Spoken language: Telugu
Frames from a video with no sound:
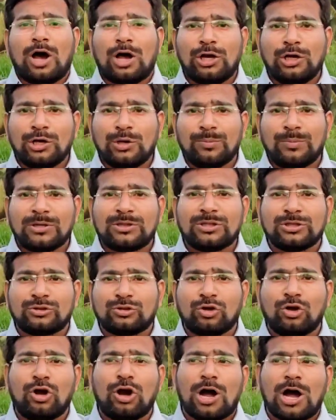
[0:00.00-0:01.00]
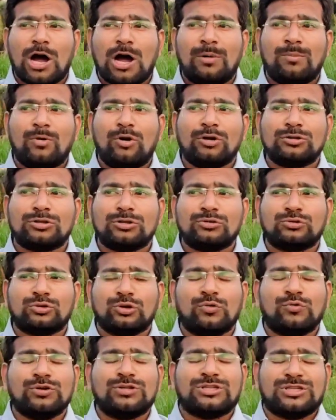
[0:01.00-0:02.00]
అనుమతితో
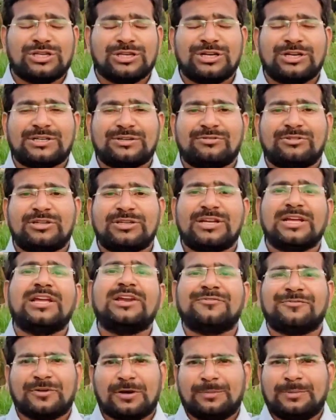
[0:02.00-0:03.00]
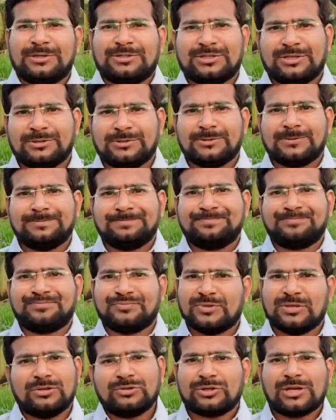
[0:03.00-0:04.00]
ఆమోదంతో వచ్చినటువంటి ఇన్ఫర్మేషన్స్
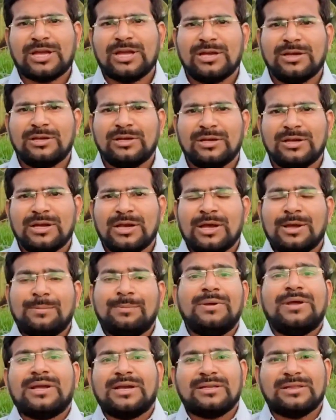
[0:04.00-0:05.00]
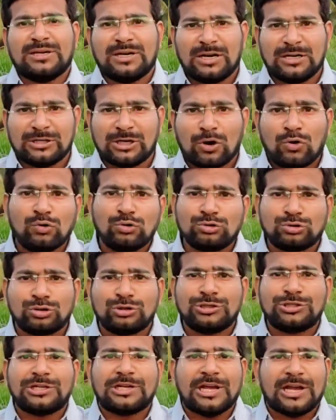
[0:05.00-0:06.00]
ఓకే మీకు ఏదైనా డౌట్
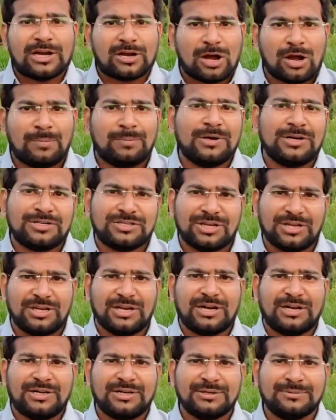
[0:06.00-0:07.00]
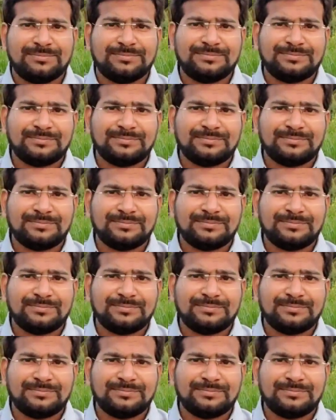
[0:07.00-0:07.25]
ఉంటే కామెంట్ చేయండి